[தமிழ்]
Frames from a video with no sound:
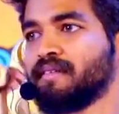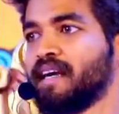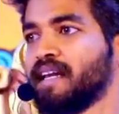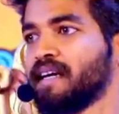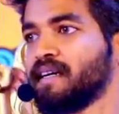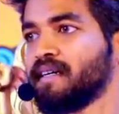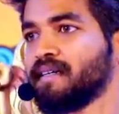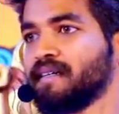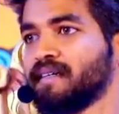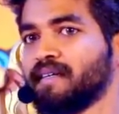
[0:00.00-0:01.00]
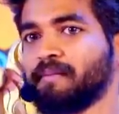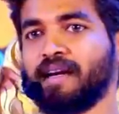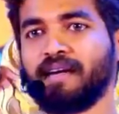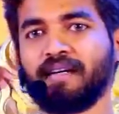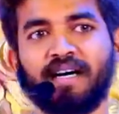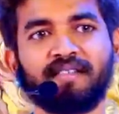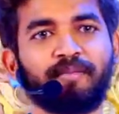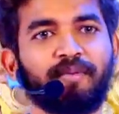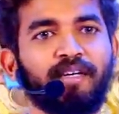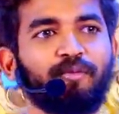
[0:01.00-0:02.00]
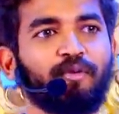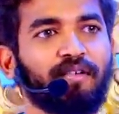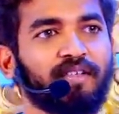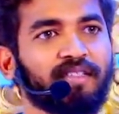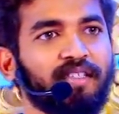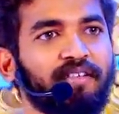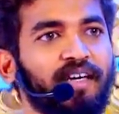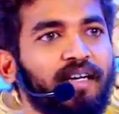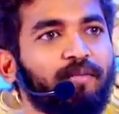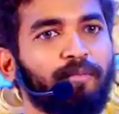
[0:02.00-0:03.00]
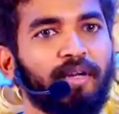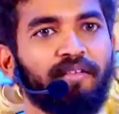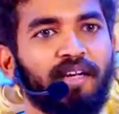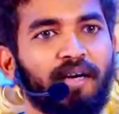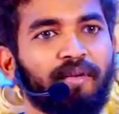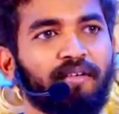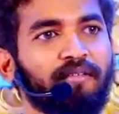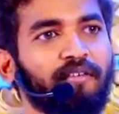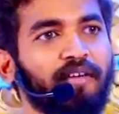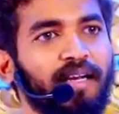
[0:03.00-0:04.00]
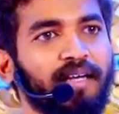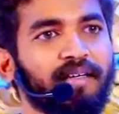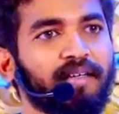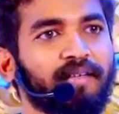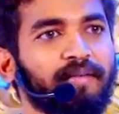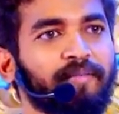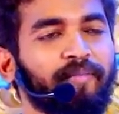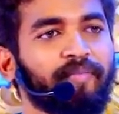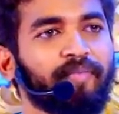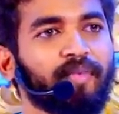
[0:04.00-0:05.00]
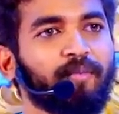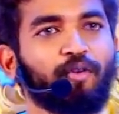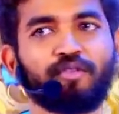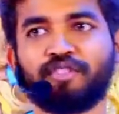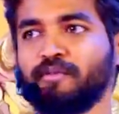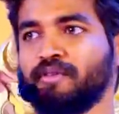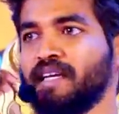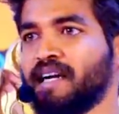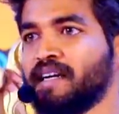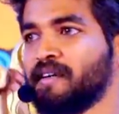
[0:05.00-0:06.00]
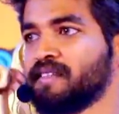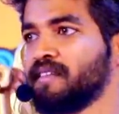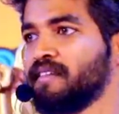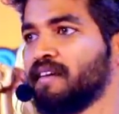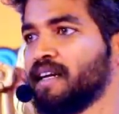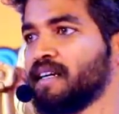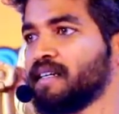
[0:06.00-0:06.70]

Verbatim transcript: வேற பணம் காசு பேரு புகழ் வசதி வேற பிறவில்லா பெருவாழ்வு வேற மோட்ச முக்தி அட்டமா சித்தி வேற